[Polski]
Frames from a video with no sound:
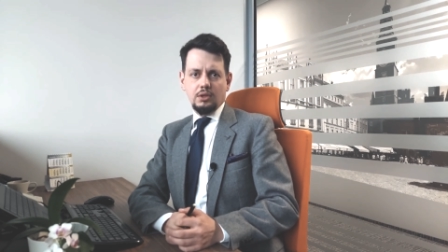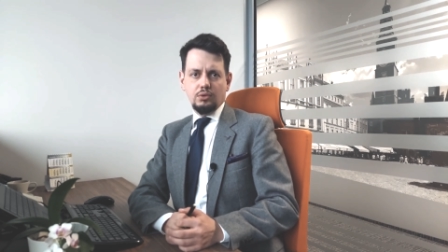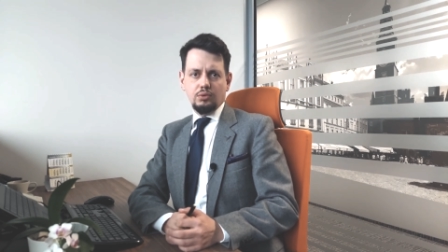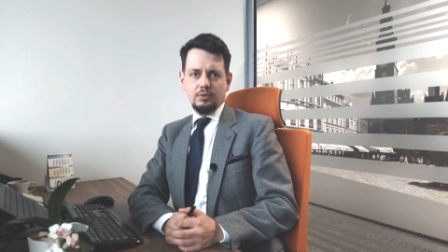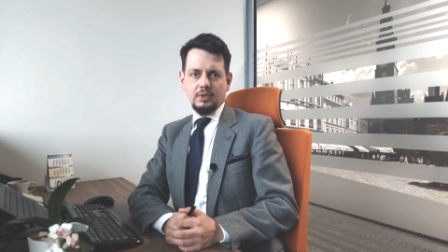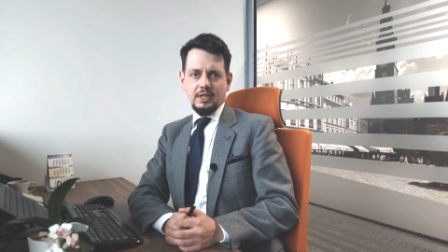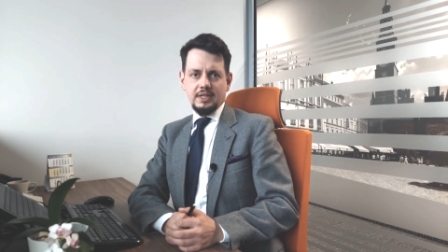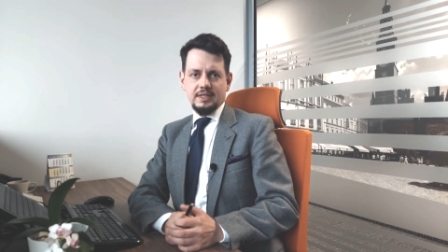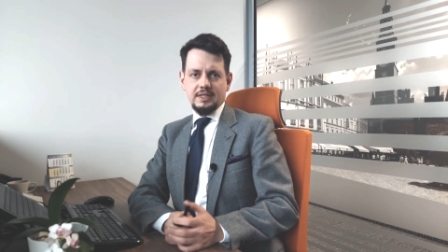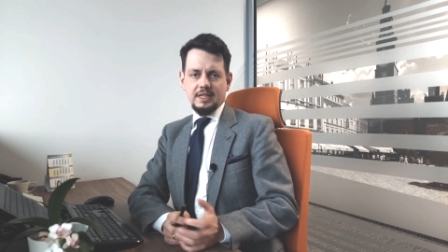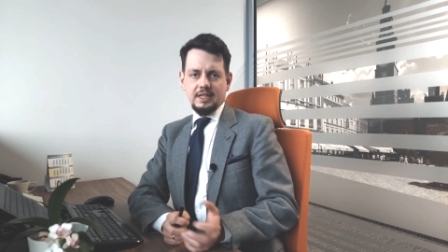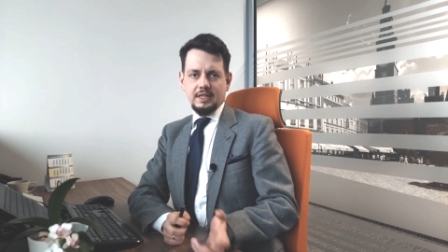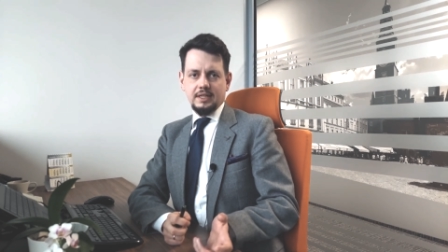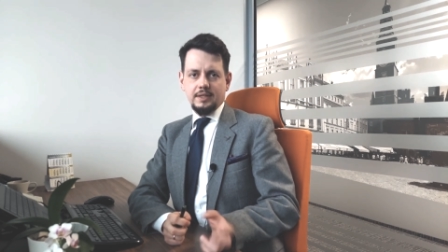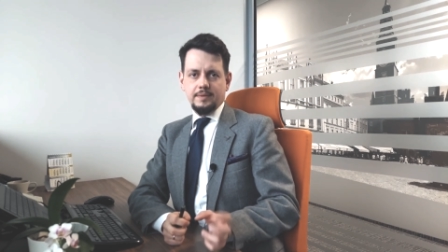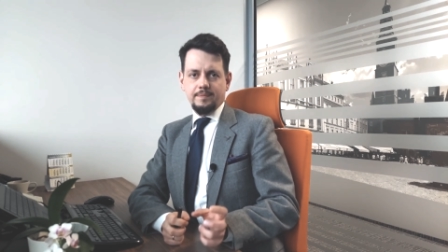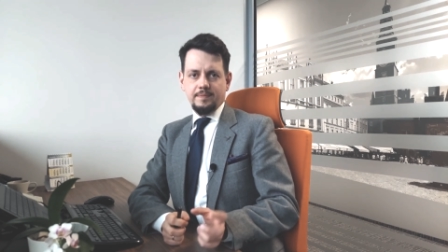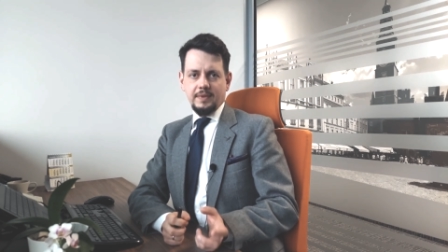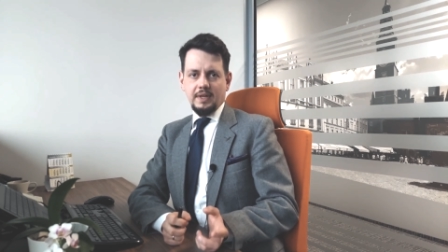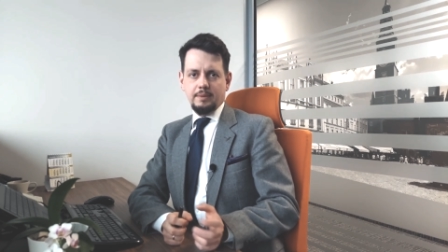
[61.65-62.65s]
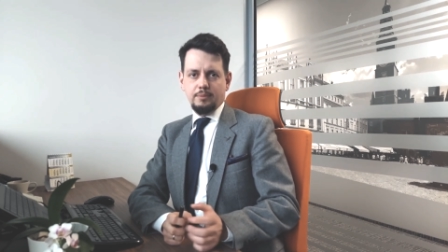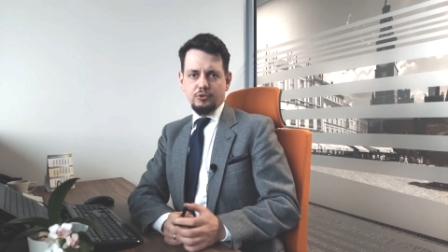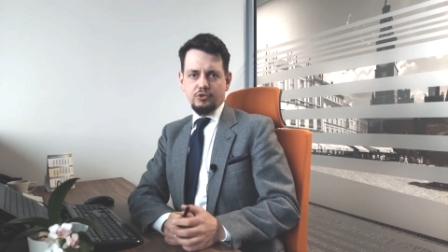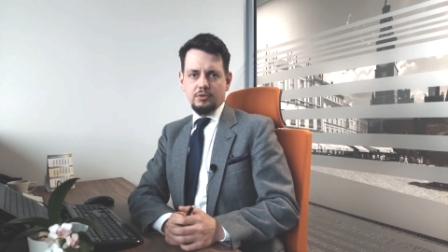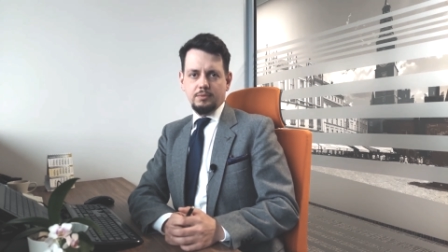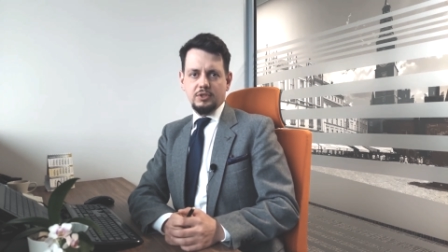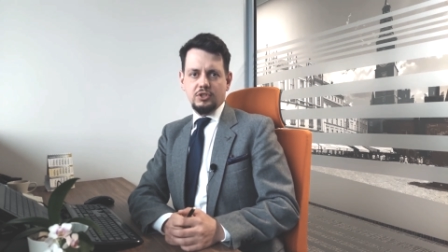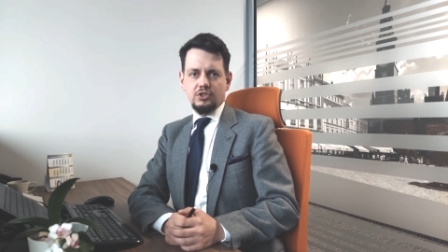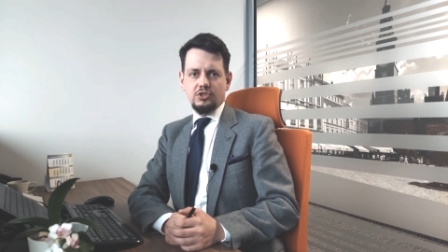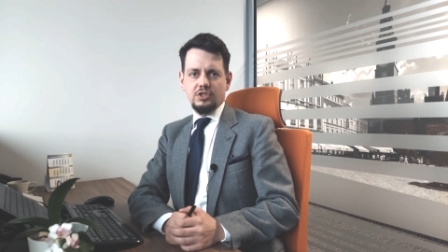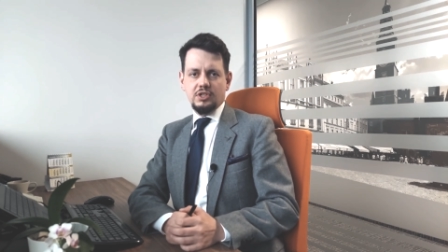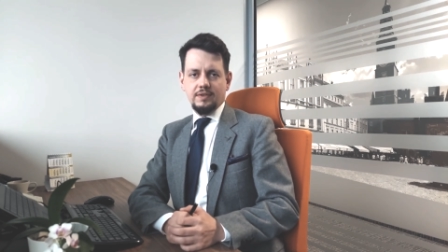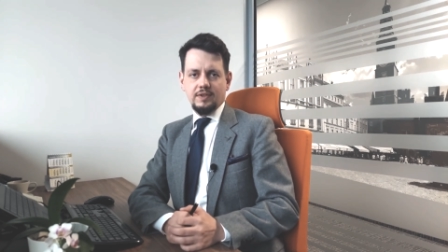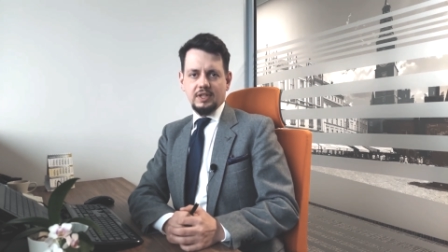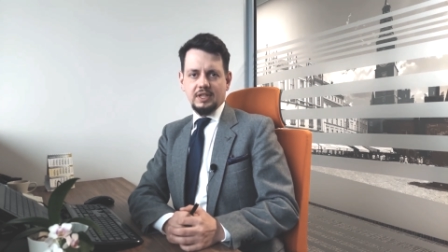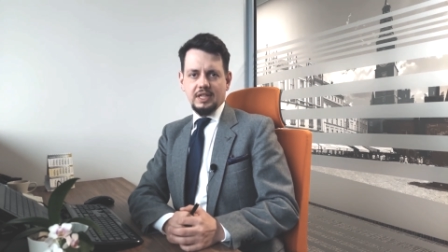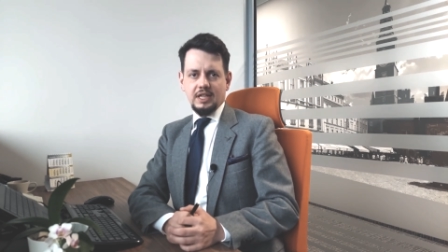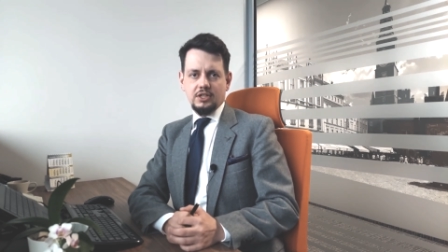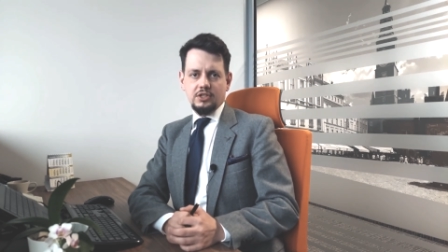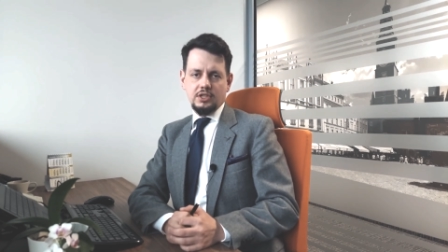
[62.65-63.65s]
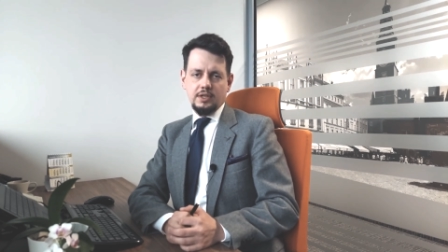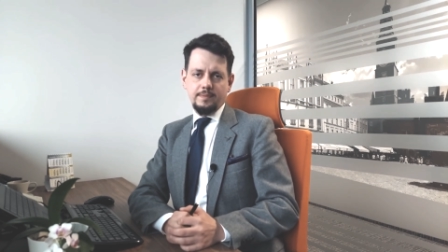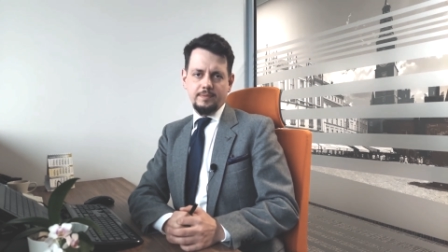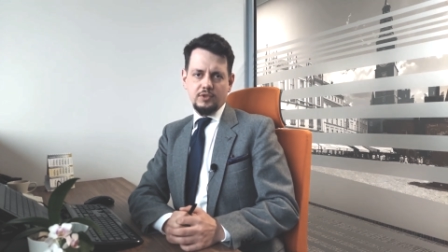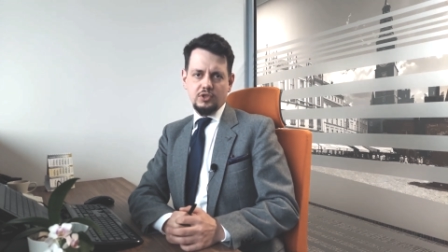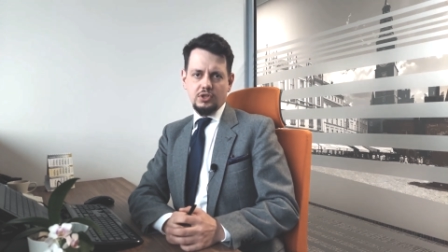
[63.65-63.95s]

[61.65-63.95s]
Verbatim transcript: Tutaj ceny na poziomie 3,19,